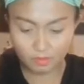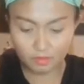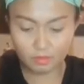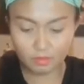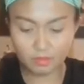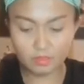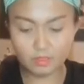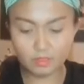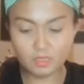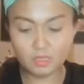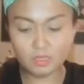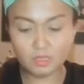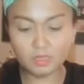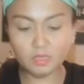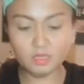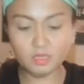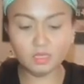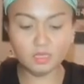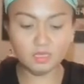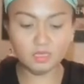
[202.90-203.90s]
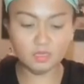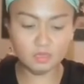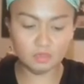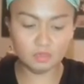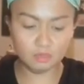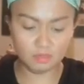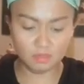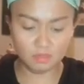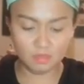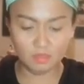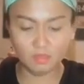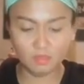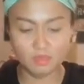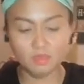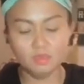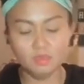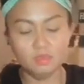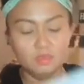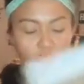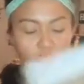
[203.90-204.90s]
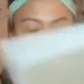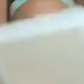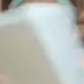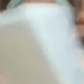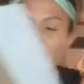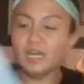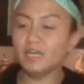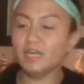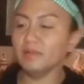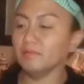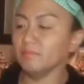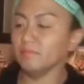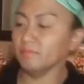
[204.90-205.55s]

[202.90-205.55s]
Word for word: And then, kailangan